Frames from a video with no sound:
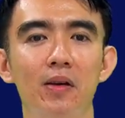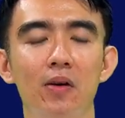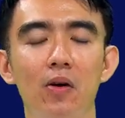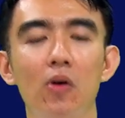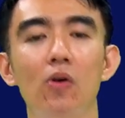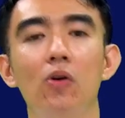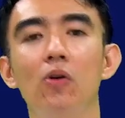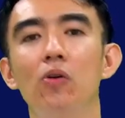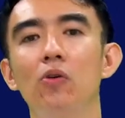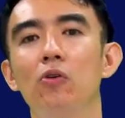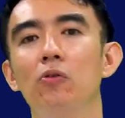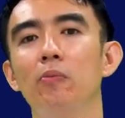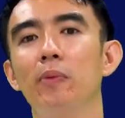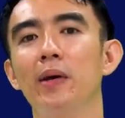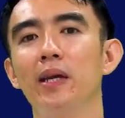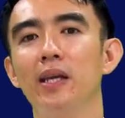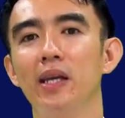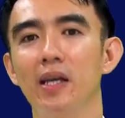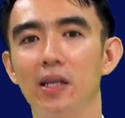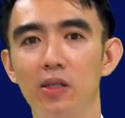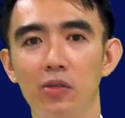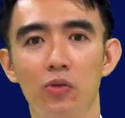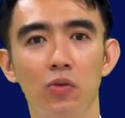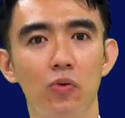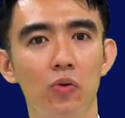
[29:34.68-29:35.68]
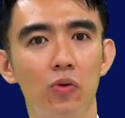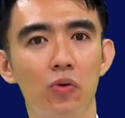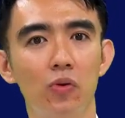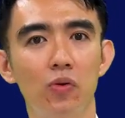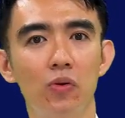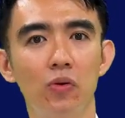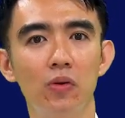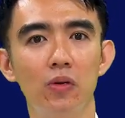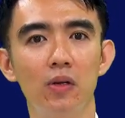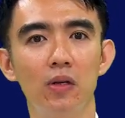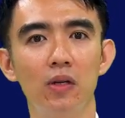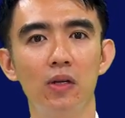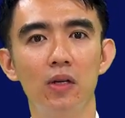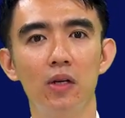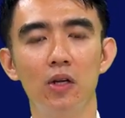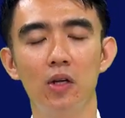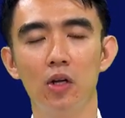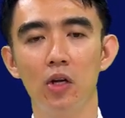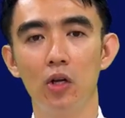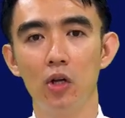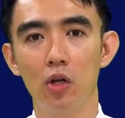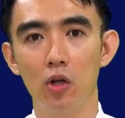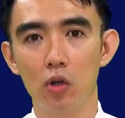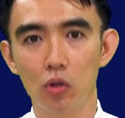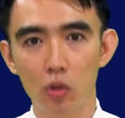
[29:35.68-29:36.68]
โอ้พระเยซู
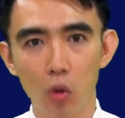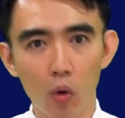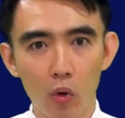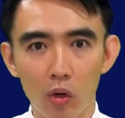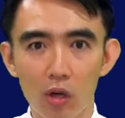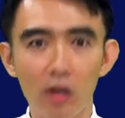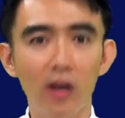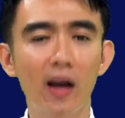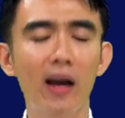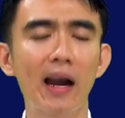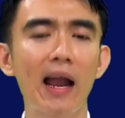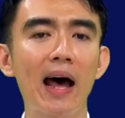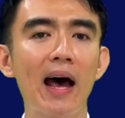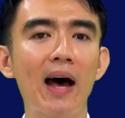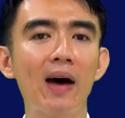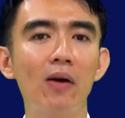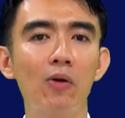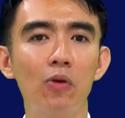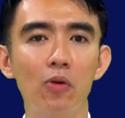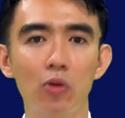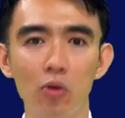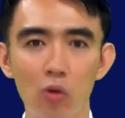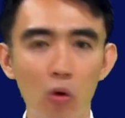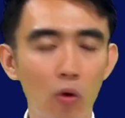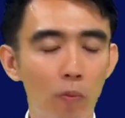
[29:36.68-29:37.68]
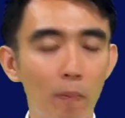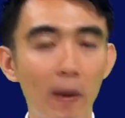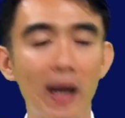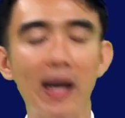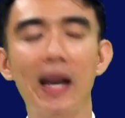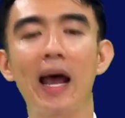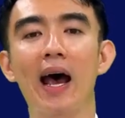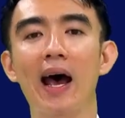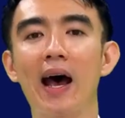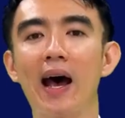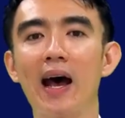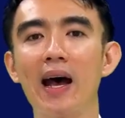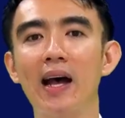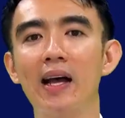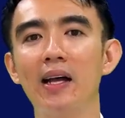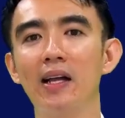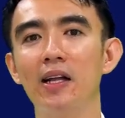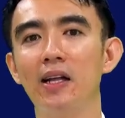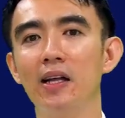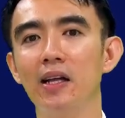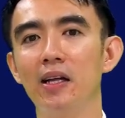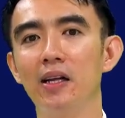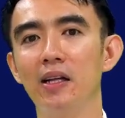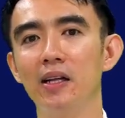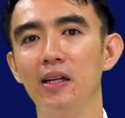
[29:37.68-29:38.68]
ทุกเรื่องราวทุกปัญหา
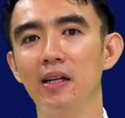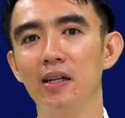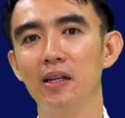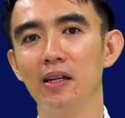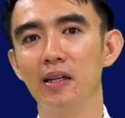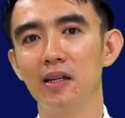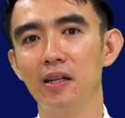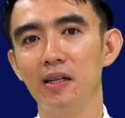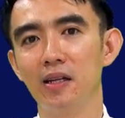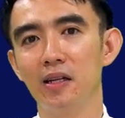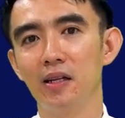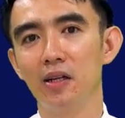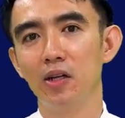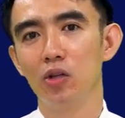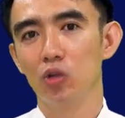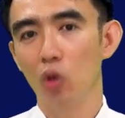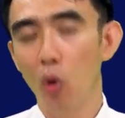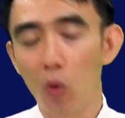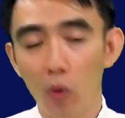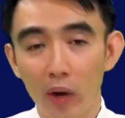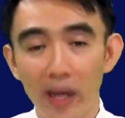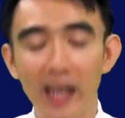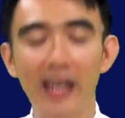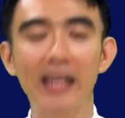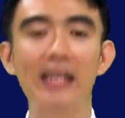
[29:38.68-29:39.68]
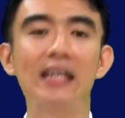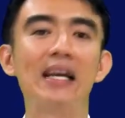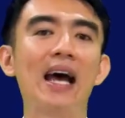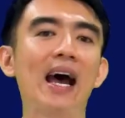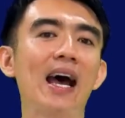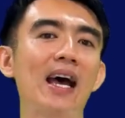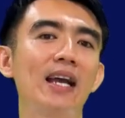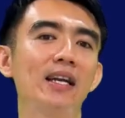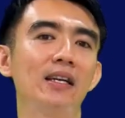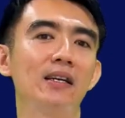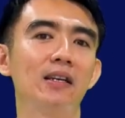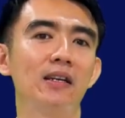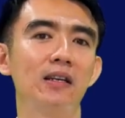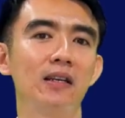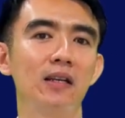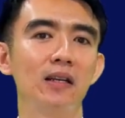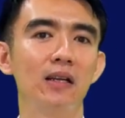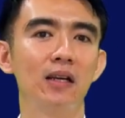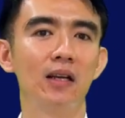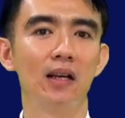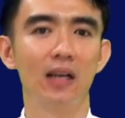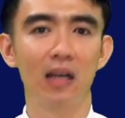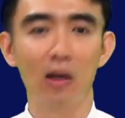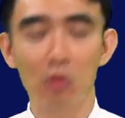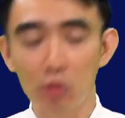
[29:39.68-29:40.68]
ทุกเหตุการณ์
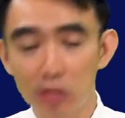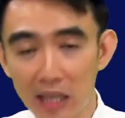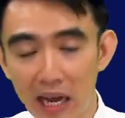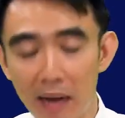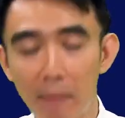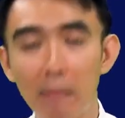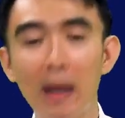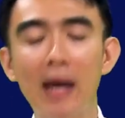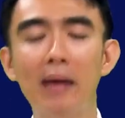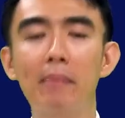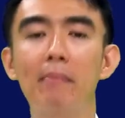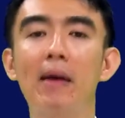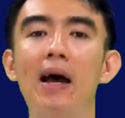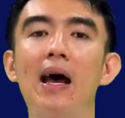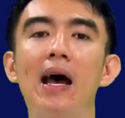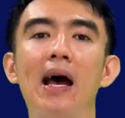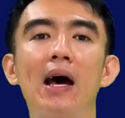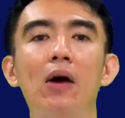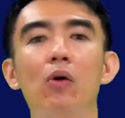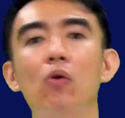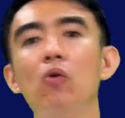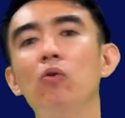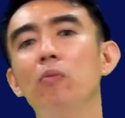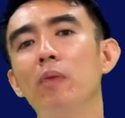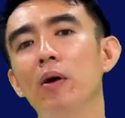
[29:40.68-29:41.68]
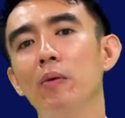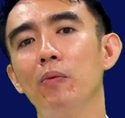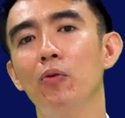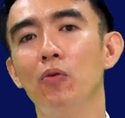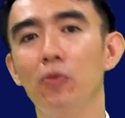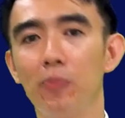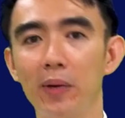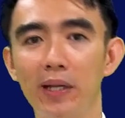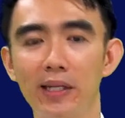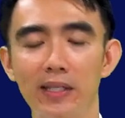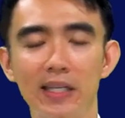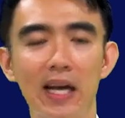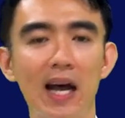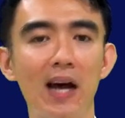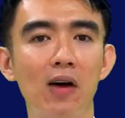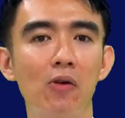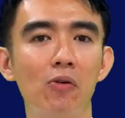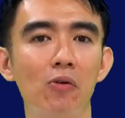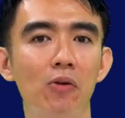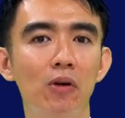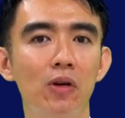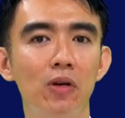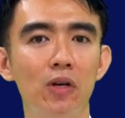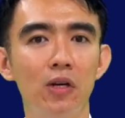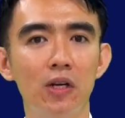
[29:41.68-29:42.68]
เราสามารถมาหาองค์พระผู้เป็นเจ้า
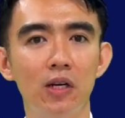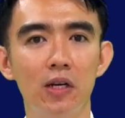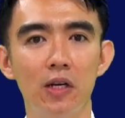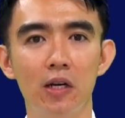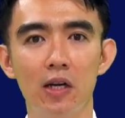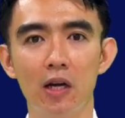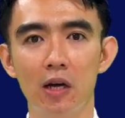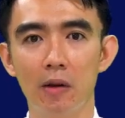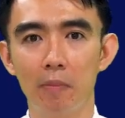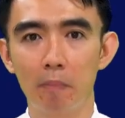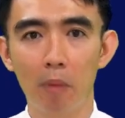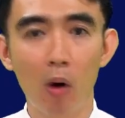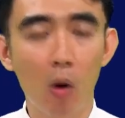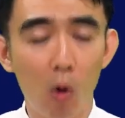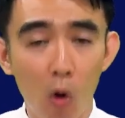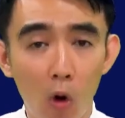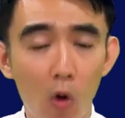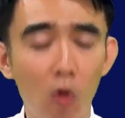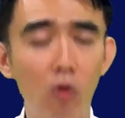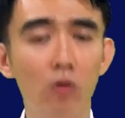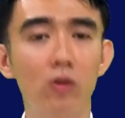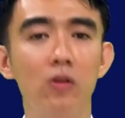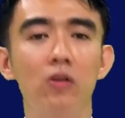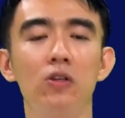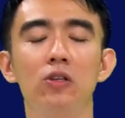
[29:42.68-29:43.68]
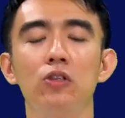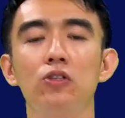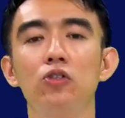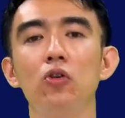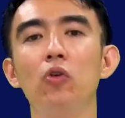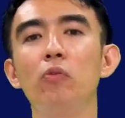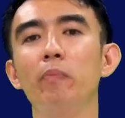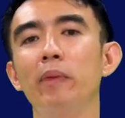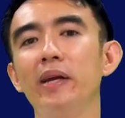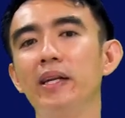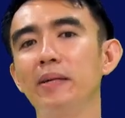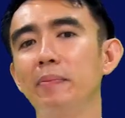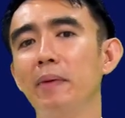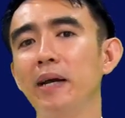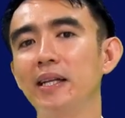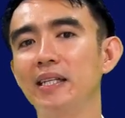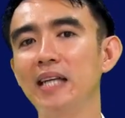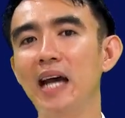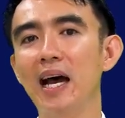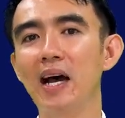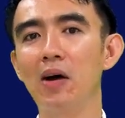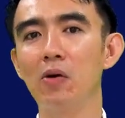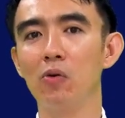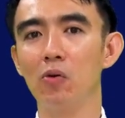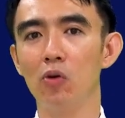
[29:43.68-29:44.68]
พระองค์ทรงเป็นพระ
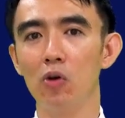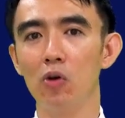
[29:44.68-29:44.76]
เจ้า